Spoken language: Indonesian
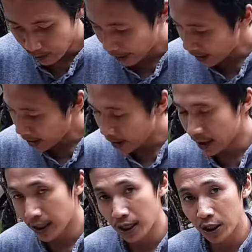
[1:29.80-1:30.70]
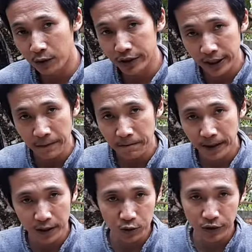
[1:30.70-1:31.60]
Oke, uh, itu aja.
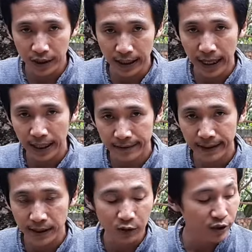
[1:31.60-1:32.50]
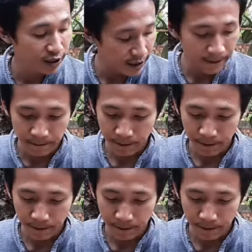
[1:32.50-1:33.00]
Langsung kita tes unitnya.